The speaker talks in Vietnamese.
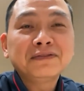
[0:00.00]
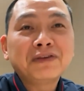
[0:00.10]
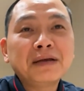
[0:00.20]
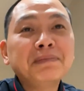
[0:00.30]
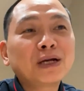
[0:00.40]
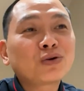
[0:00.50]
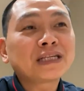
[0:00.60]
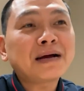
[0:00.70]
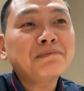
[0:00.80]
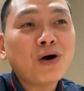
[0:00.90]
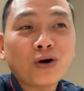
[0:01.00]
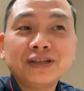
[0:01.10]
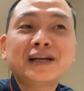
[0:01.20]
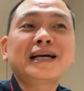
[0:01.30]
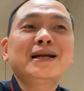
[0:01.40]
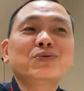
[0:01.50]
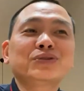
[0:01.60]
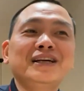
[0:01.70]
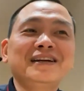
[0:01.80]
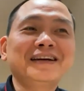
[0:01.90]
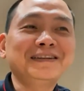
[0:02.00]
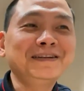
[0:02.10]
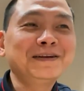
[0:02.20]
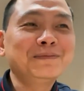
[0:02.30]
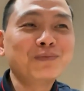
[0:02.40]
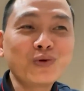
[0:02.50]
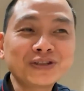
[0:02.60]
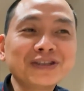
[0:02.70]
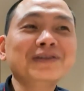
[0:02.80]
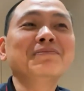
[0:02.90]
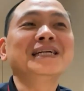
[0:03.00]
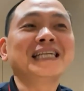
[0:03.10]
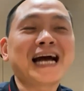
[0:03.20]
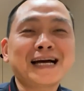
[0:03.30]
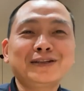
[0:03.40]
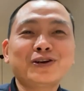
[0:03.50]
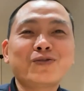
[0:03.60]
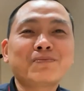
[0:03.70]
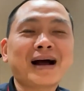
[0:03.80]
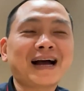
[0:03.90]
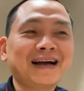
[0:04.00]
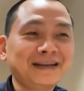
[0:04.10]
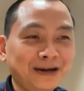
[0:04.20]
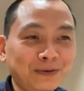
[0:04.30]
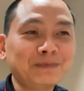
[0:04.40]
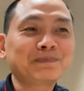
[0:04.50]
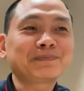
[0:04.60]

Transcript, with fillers: Vậy mình có dám bỏ những cái đồng tiền đấy mua sự bình an cho ông bà hay không?